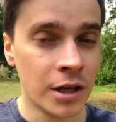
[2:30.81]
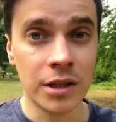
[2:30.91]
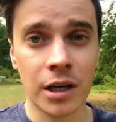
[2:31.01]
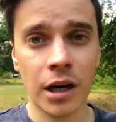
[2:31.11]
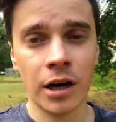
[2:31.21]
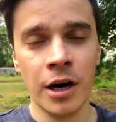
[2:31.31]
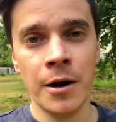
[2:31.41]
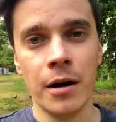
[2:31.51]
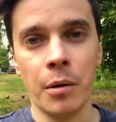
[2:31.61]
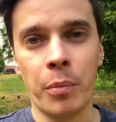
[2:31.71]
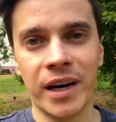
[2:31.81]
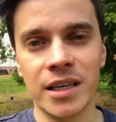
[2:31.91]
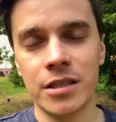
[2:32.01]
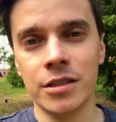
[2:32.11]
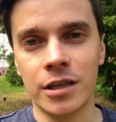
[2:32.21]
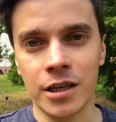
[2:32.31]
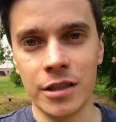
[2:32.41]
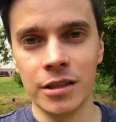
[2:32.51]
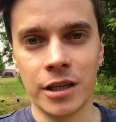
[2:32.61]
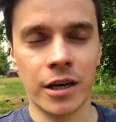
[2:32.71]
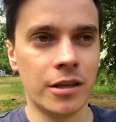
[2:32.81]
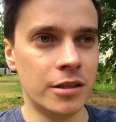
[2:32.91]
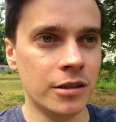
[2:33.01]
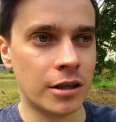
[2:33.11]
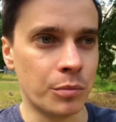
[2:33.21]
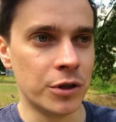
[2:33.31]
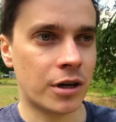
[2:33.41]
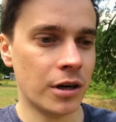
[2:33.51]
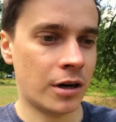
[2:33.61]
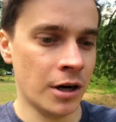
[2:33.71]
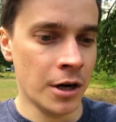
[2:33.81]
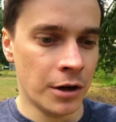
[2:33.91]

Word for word: не как э, погасить кредит кредитом, не как